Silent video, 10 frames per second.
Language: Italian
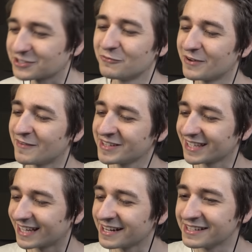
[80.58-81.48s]
Ci sono
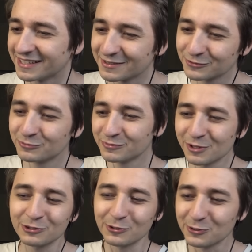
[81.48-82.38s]
veramente carine.
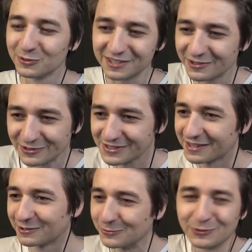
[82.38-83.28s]
Molto cute,
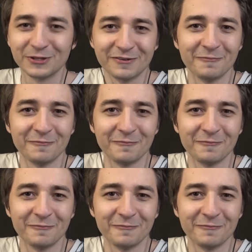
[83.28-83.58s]
nonostante tutto, devo